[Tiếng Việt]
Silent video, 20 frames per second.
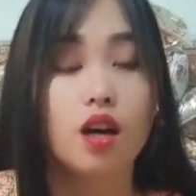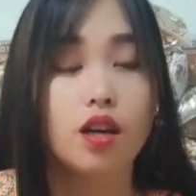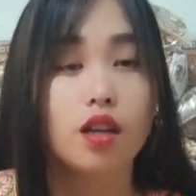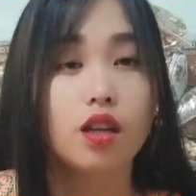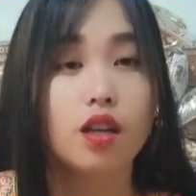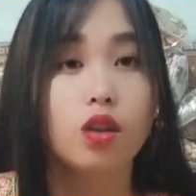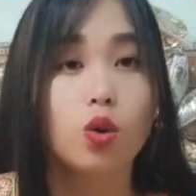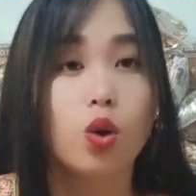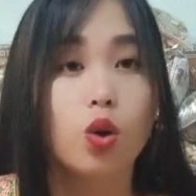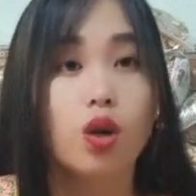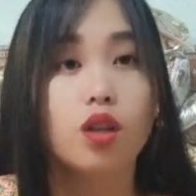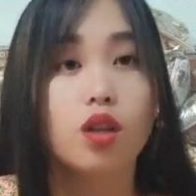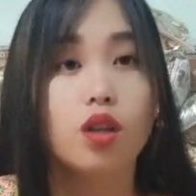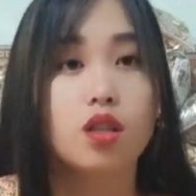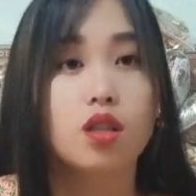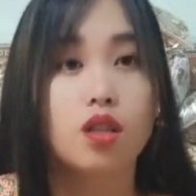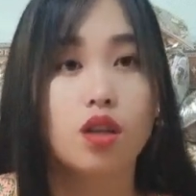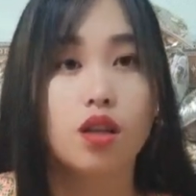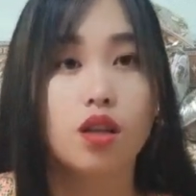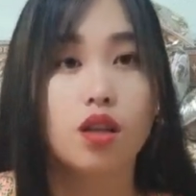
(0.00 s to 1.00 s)
ý tuần
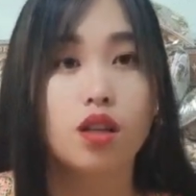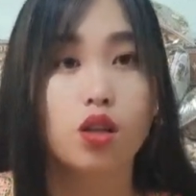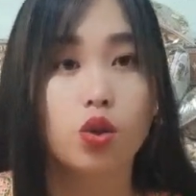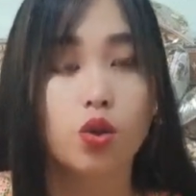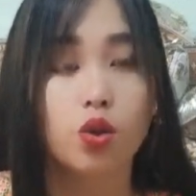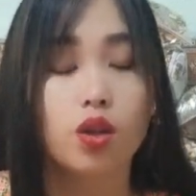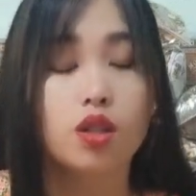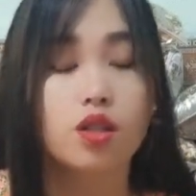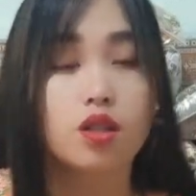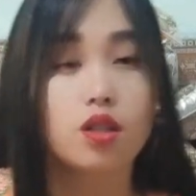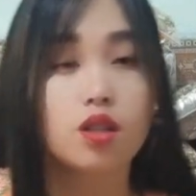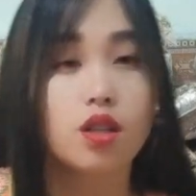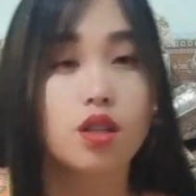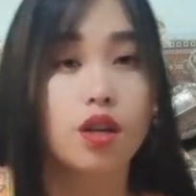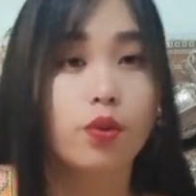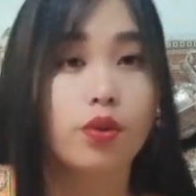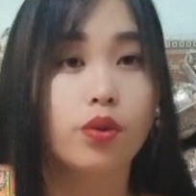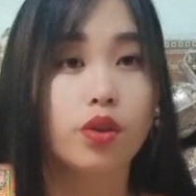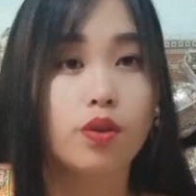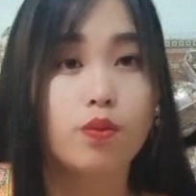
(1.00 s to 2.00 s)
sẽ nào ý tuần sẽ
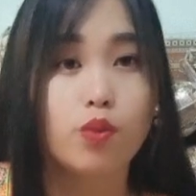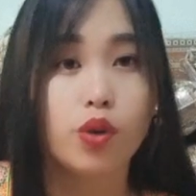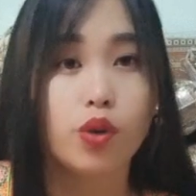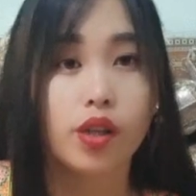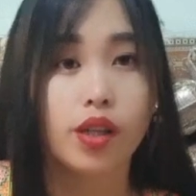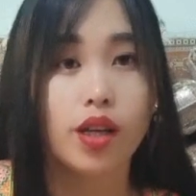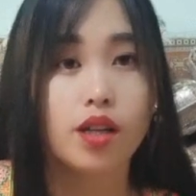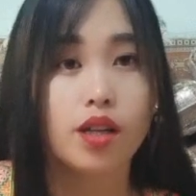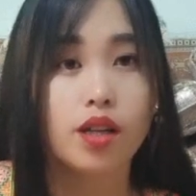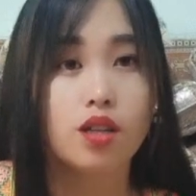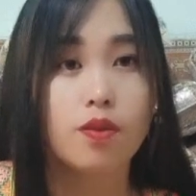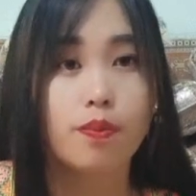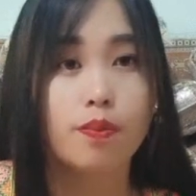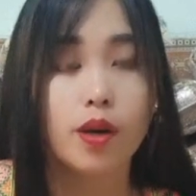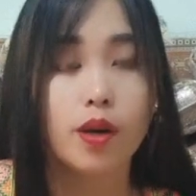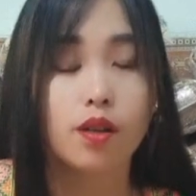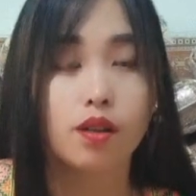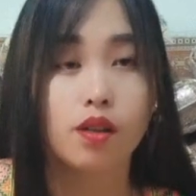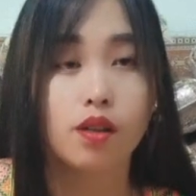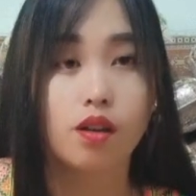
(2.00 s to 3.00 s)
chạy của tứ mua tan thọ
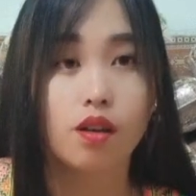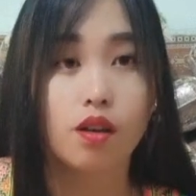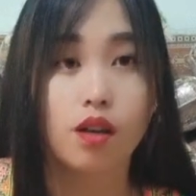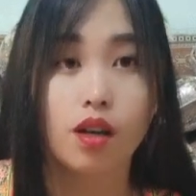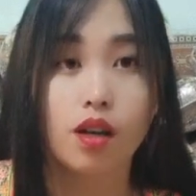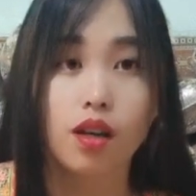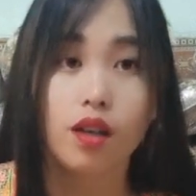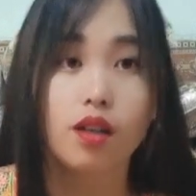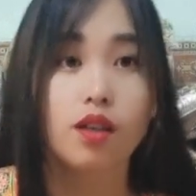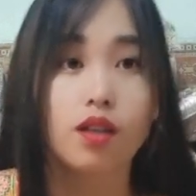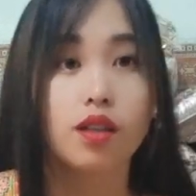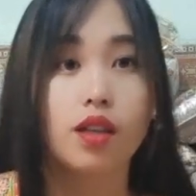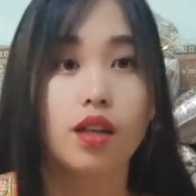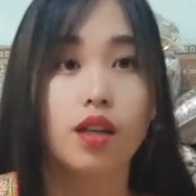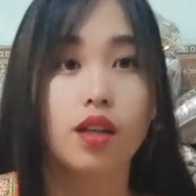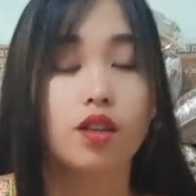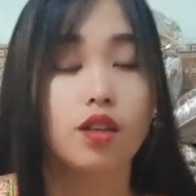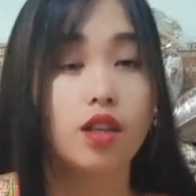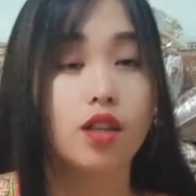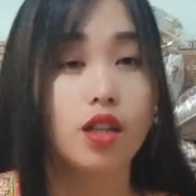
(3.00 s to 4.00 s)
bằng và nó lỡ nó
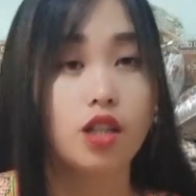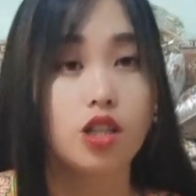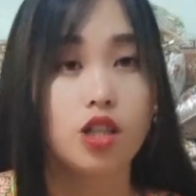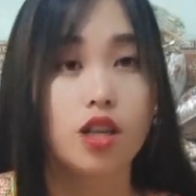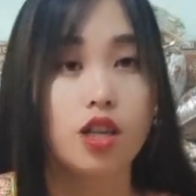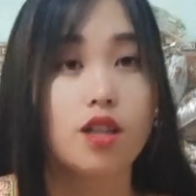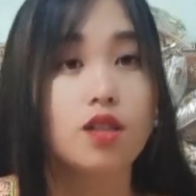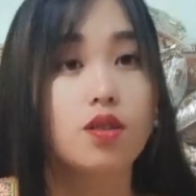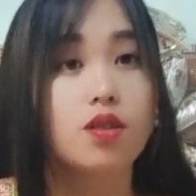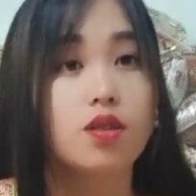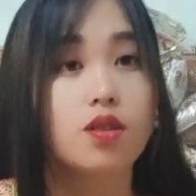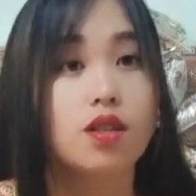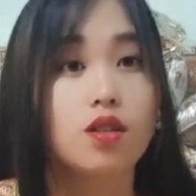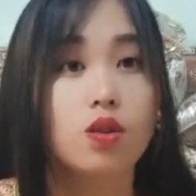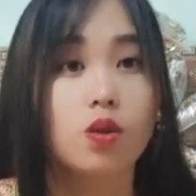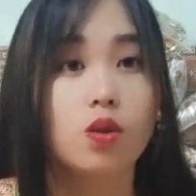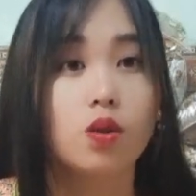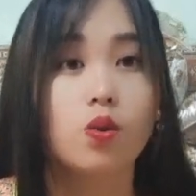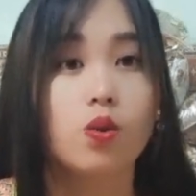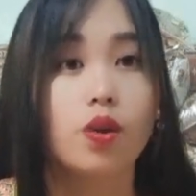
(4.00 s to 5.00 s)
chạy cho nhẹ chế sẽ nên
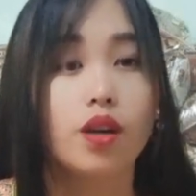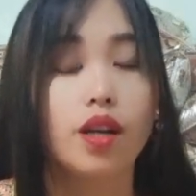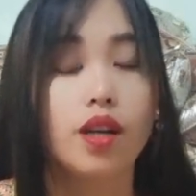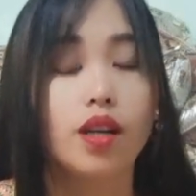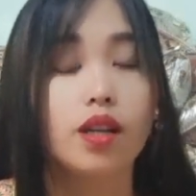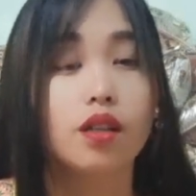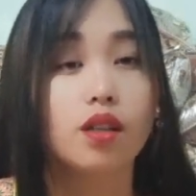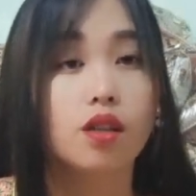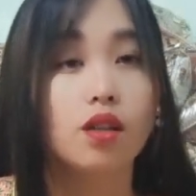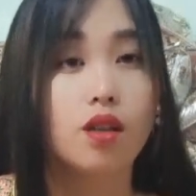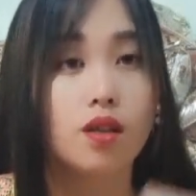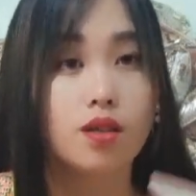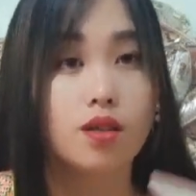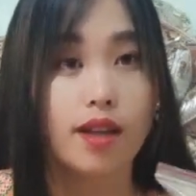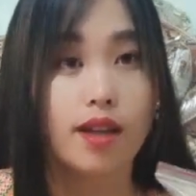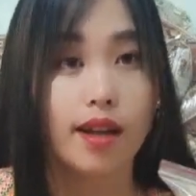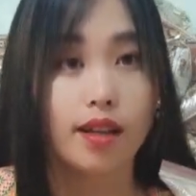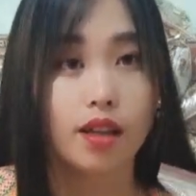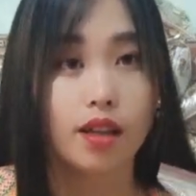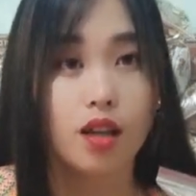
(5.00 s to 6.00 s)
sợ tùa nên là từ họ
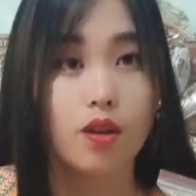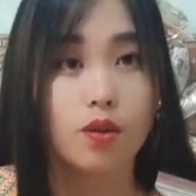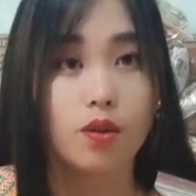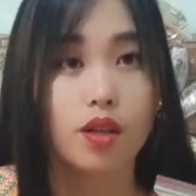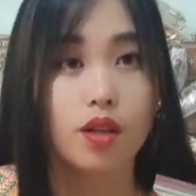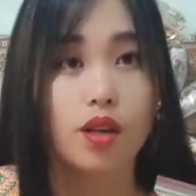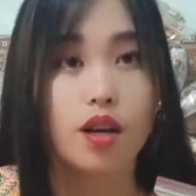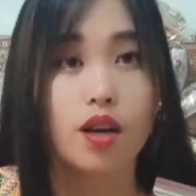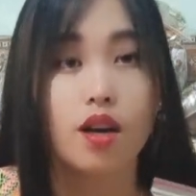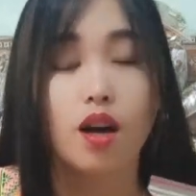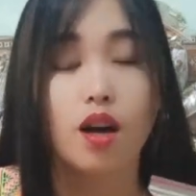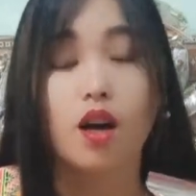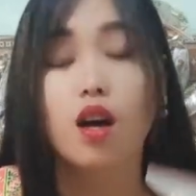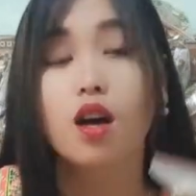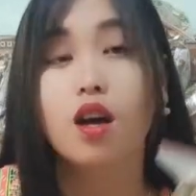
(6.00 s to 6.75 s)
xả tao thế á